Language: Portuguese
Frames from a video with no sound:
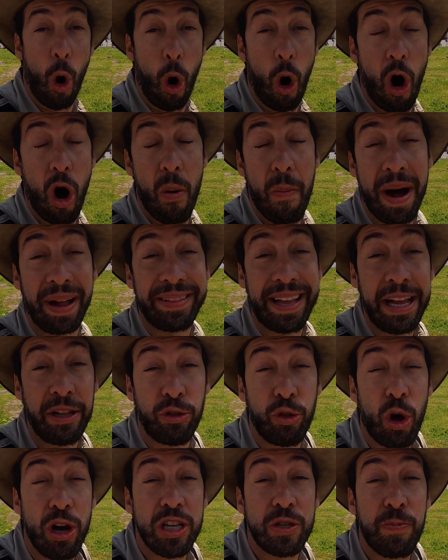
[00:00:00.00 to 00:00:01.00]
Roma
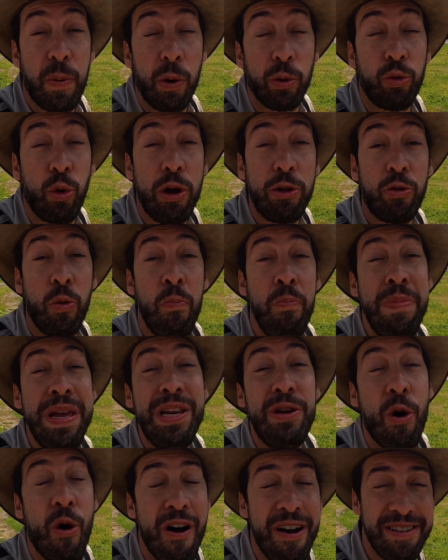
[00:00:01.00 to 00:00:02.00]
tem 2,8
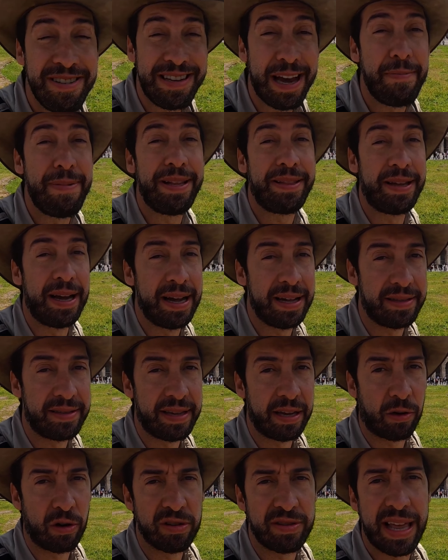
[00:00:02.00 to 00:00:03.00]
milhões de
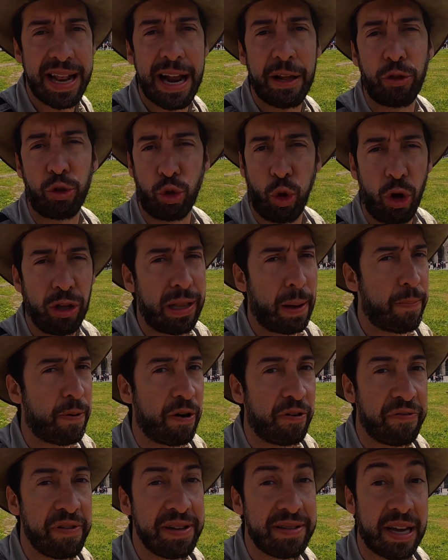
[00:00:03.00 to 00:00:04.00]
habitantes. Se considerar toda a
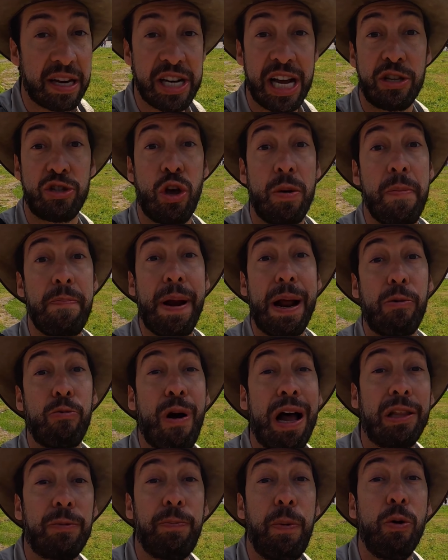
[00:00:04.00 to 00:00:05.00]
província, já sobe para
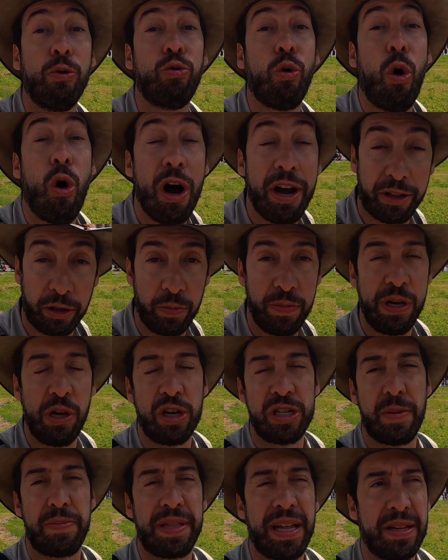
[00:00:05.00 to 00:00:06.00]
4,8
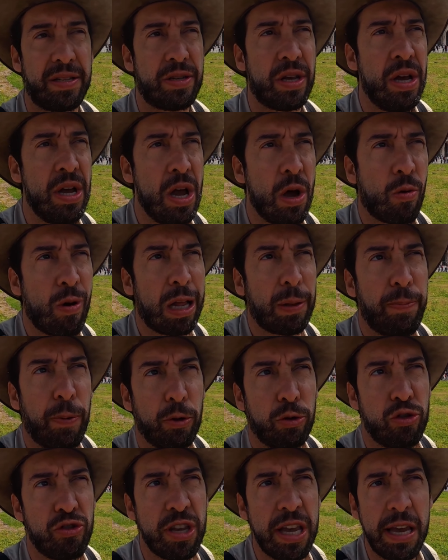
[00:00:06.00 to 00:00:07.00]
milhões de habitantes.
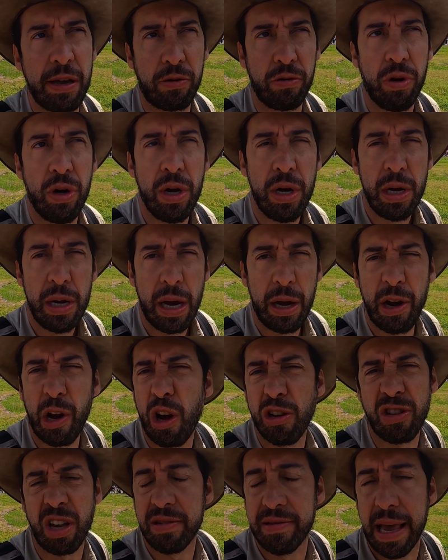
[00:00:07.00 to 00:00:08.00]
4,5. É um
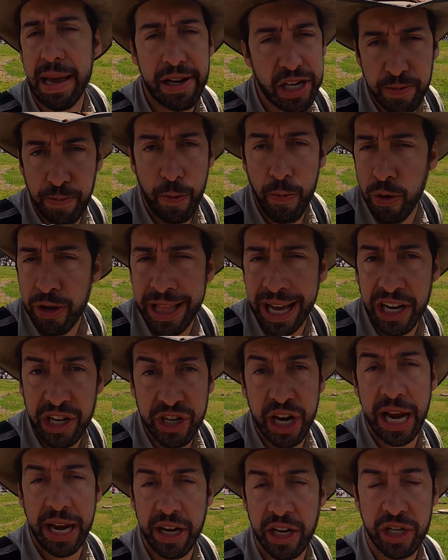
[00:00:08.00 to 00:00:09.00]
negócio assim, é tipo muita
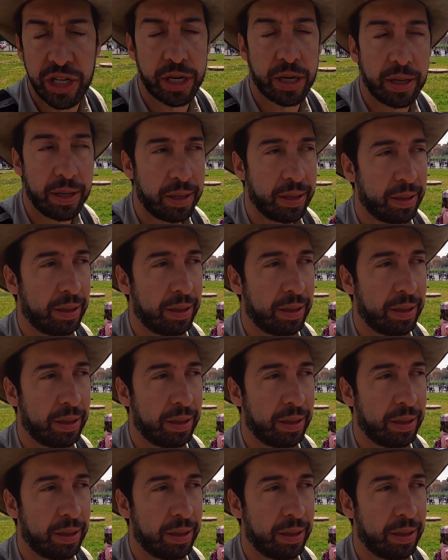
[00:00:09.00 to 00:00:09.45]
gente.